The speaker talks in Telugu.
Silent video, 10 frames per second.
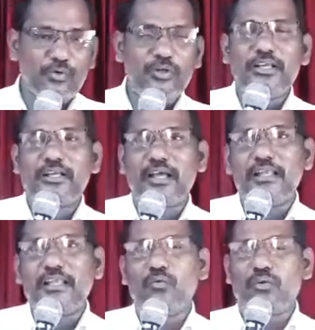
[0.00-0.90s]
కొన్ని
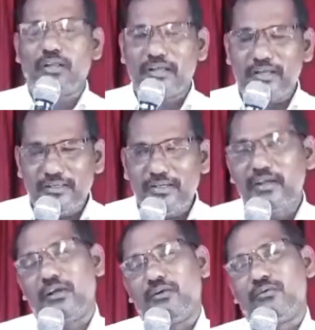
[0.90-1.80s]
కలిగి ఉండగలిగిన
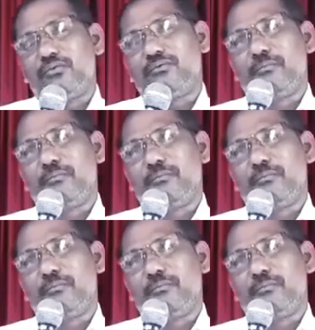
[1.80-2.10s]
నాడు